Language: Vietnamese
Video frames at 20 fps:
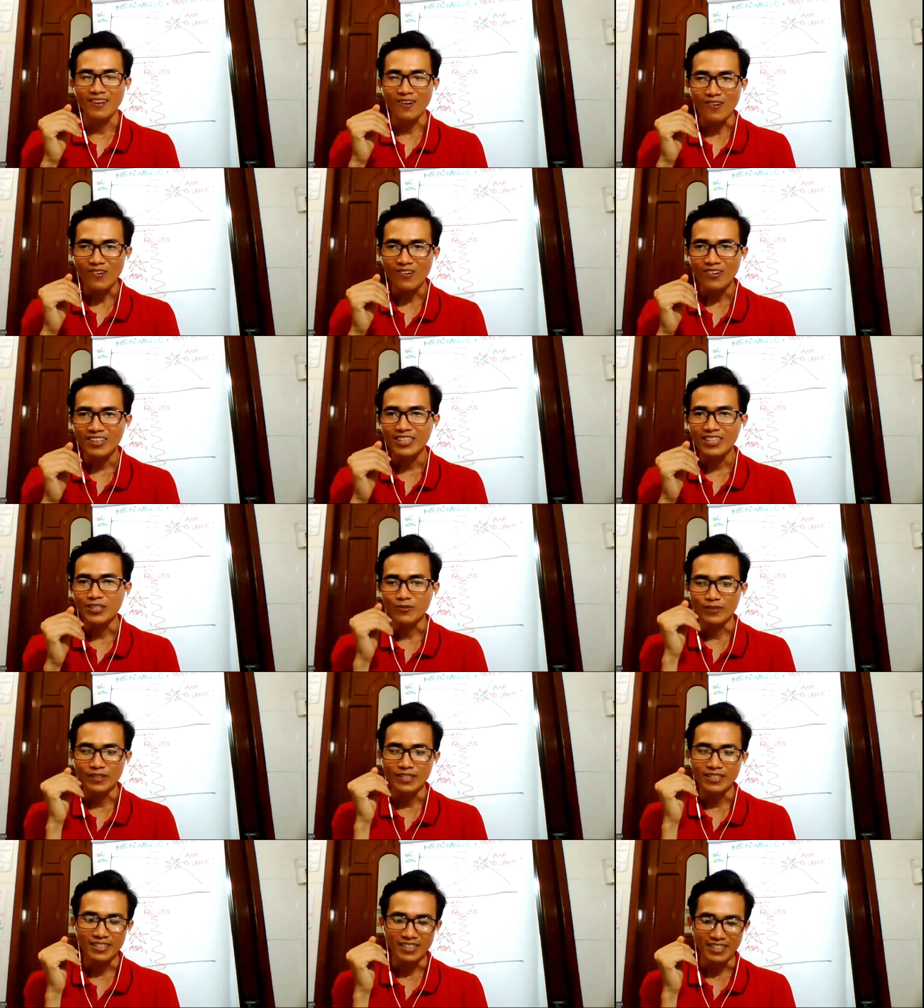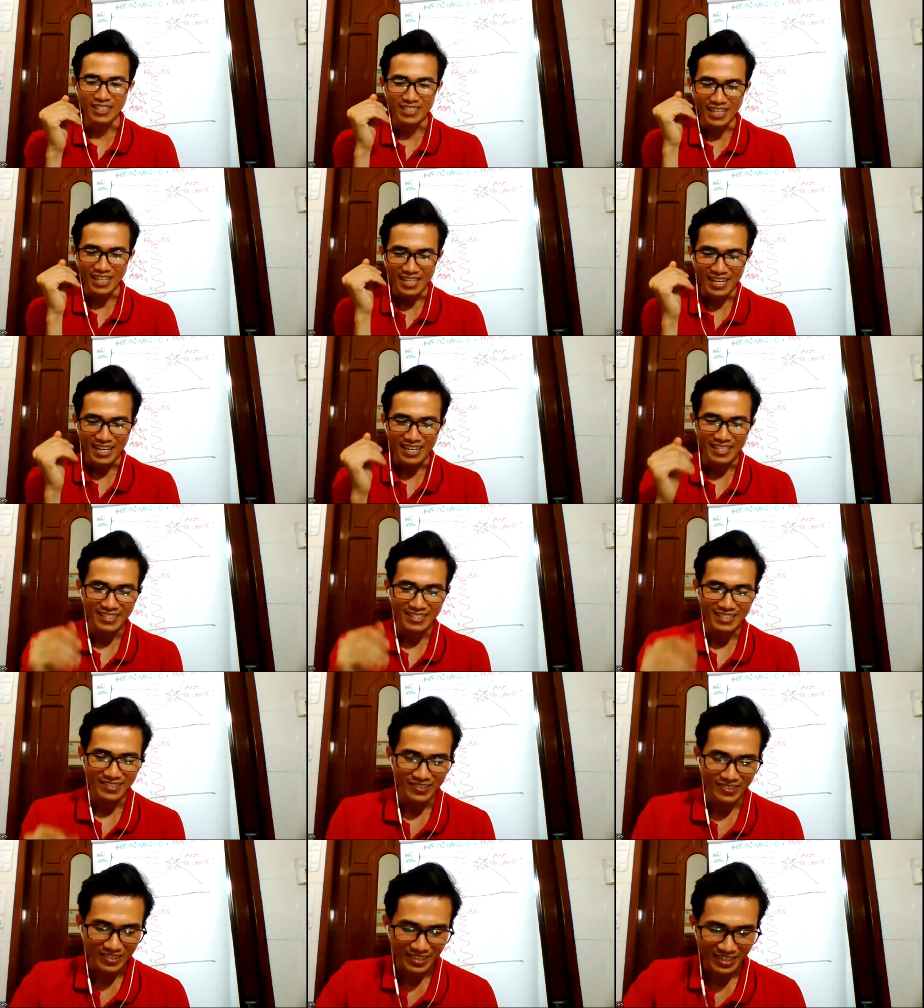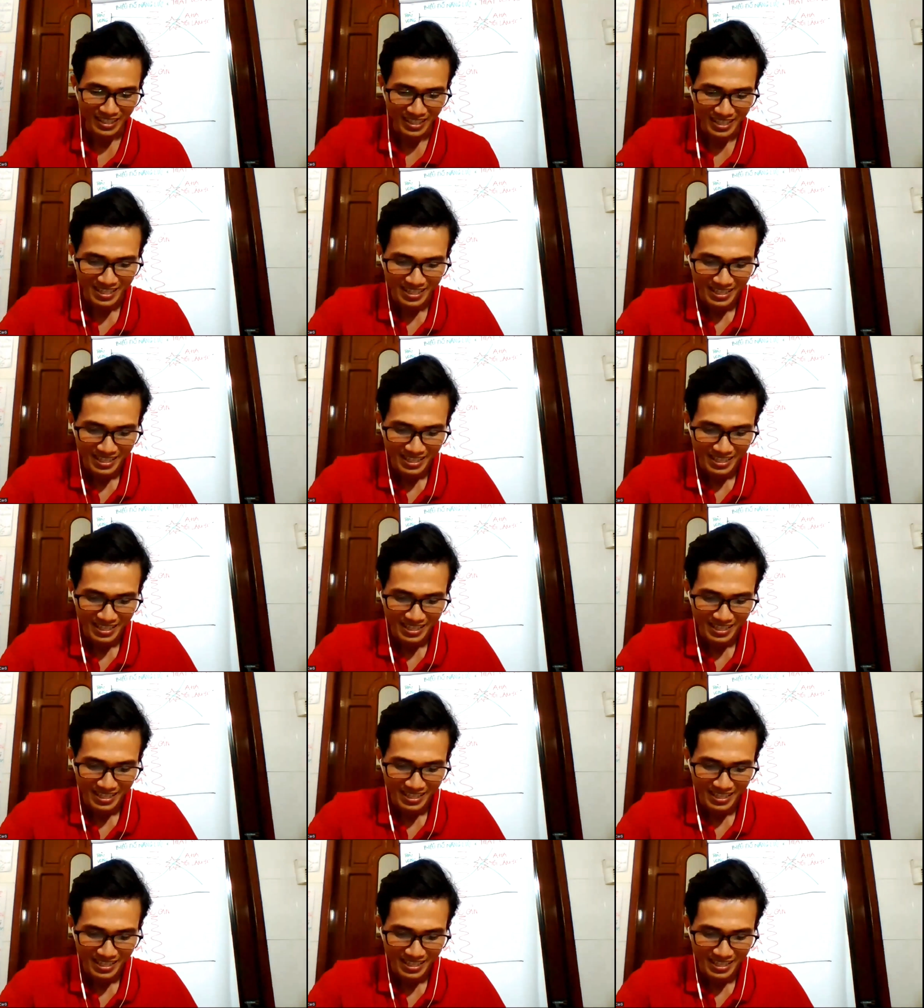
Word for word: có cái điều phi thường đã xảy ra ok